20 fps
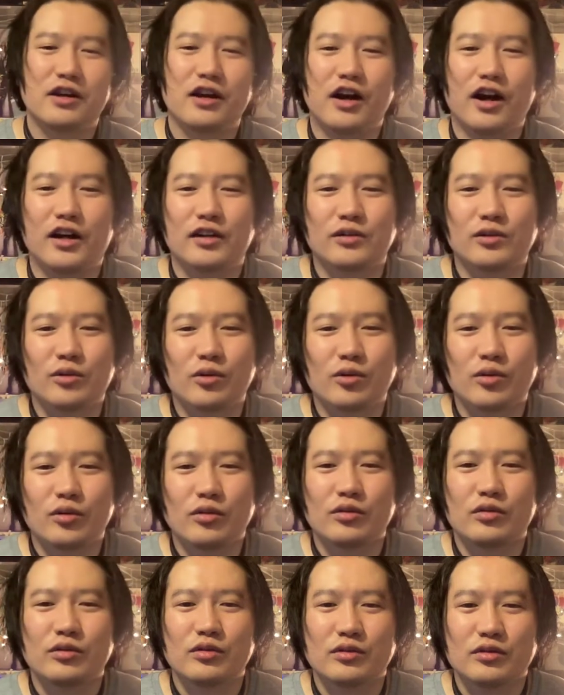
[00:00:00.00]
あの
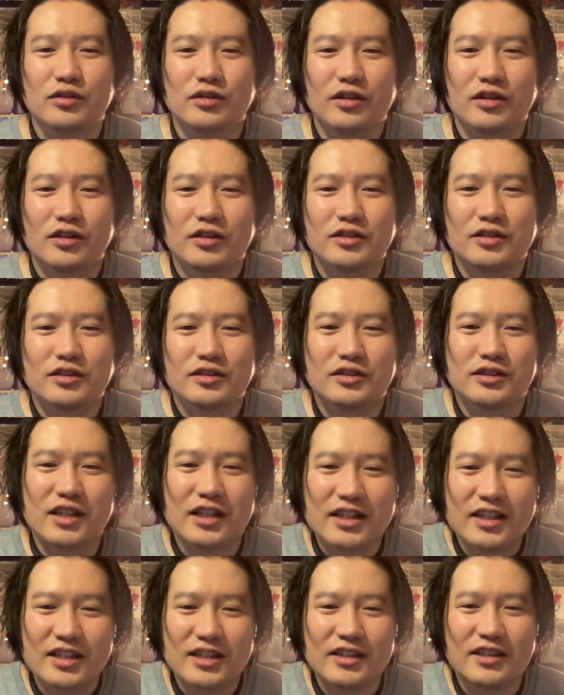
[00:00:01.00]
ぜ
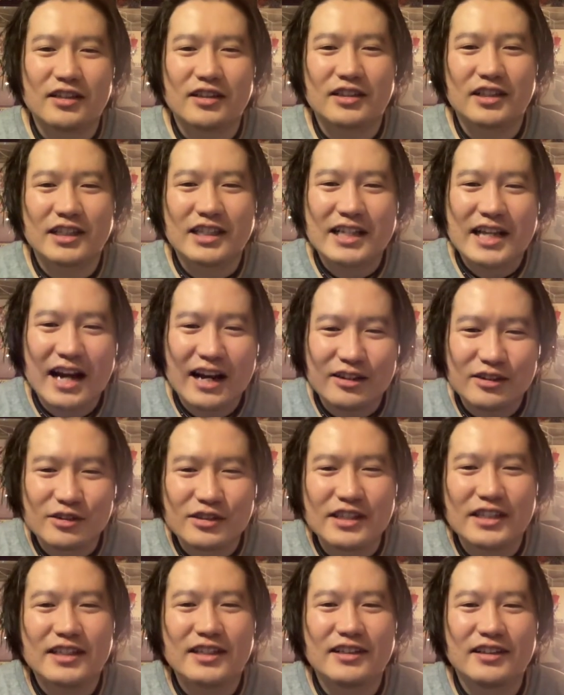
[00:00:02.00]
ひ気軽
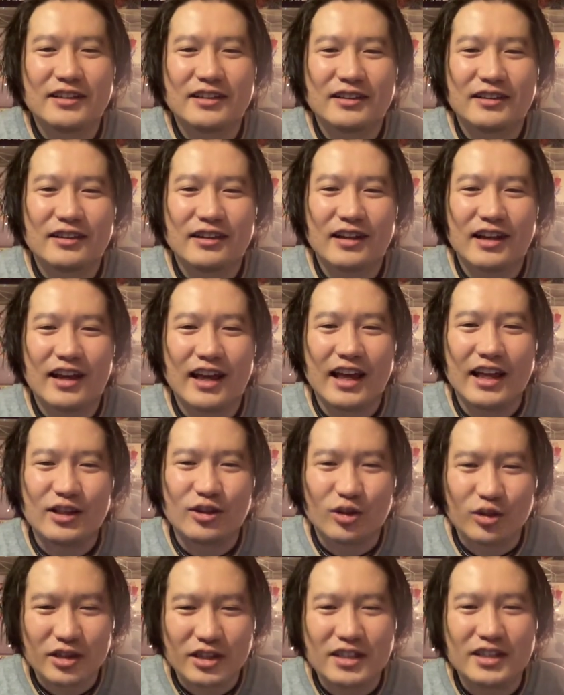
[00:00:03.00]
に
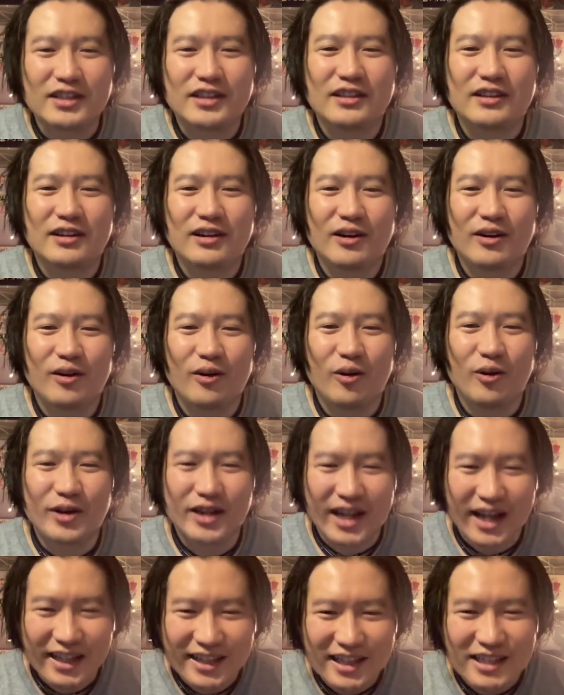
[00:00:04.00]
エントリー
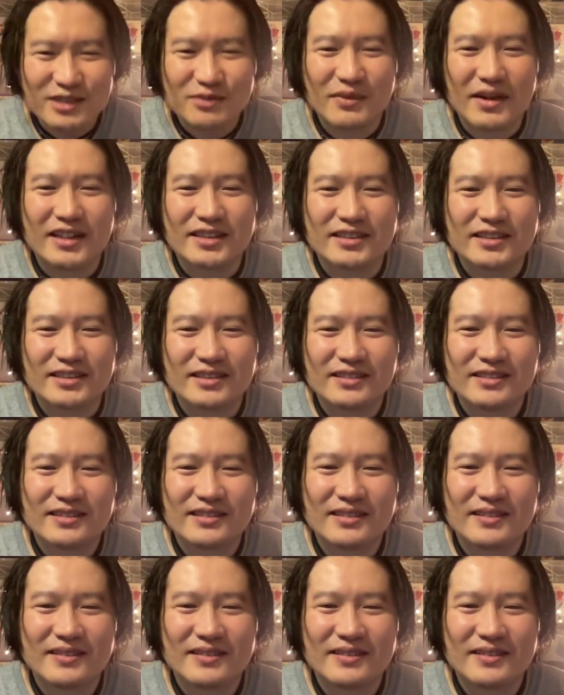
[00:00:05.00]
お願いいたします